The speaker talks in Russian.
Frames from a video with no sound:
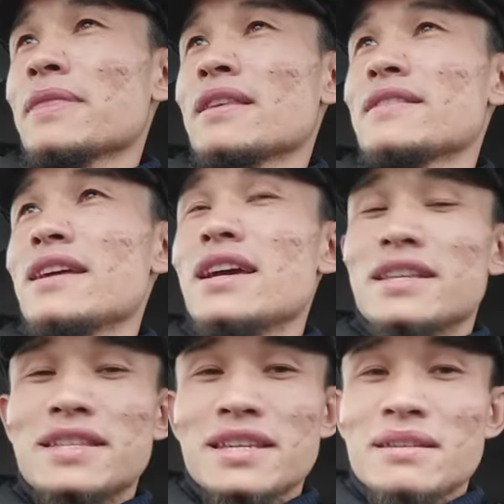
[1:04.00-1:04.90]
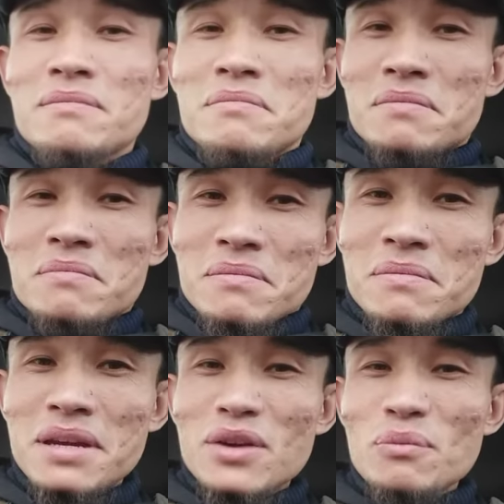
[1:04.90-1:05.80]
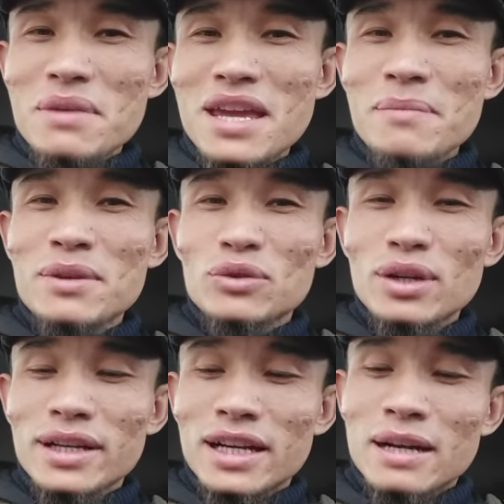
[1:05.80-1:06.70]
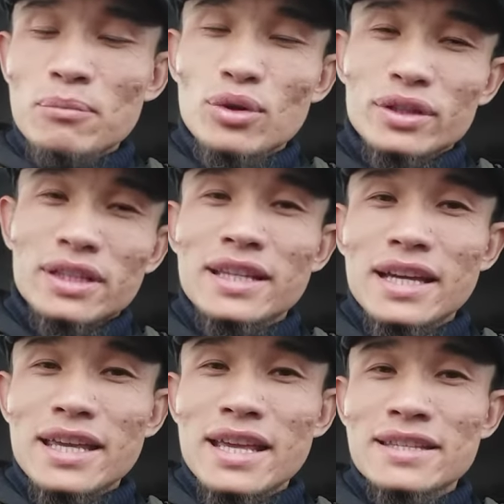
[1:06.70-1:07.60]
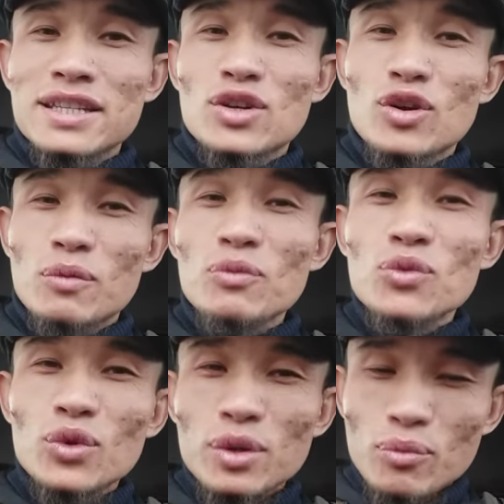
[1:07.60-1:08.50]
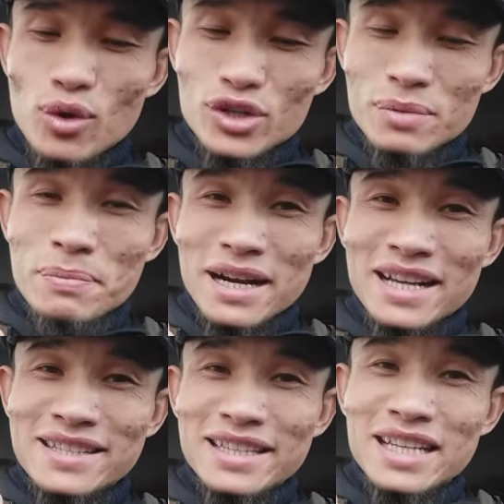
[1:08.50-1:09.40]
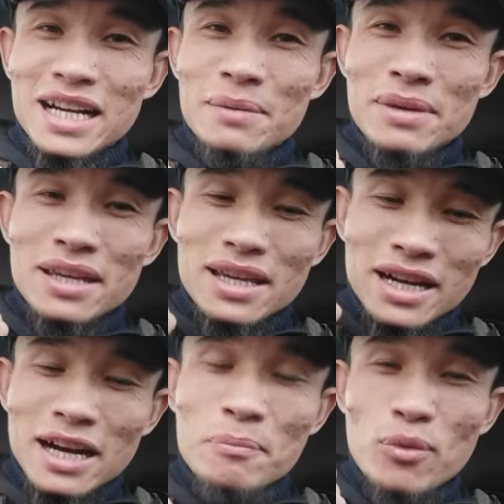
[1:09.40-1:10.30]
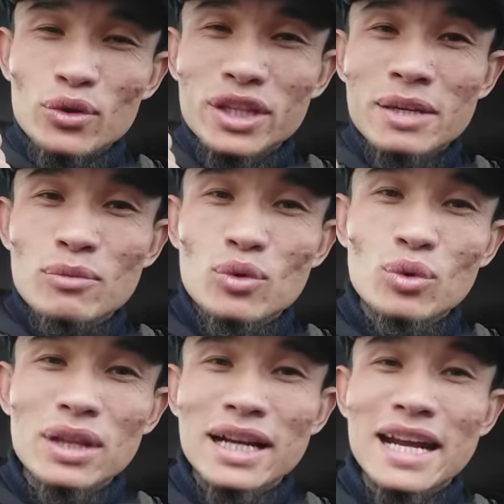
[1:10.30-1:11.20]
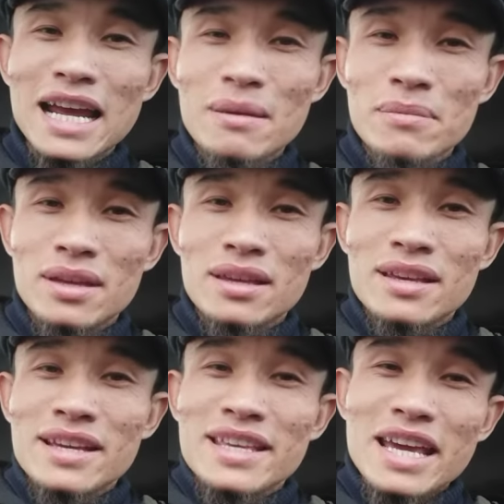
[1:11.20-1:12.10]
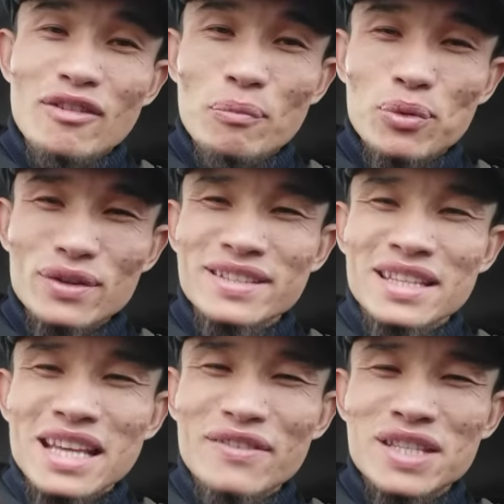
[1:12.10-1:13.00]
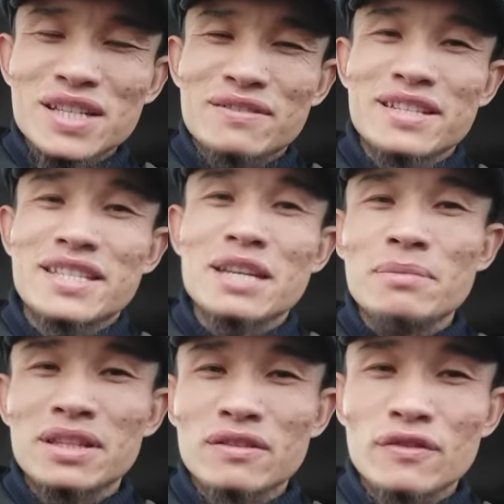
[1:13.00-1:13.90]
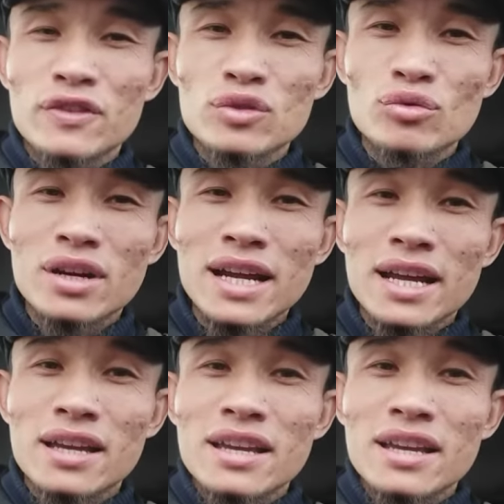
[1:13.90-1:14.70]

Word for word: Знаете, мы умеем не только работать, да, языком, но и можем показать, как мы работаем кулаками. Я его просто навсего всем этого физрука.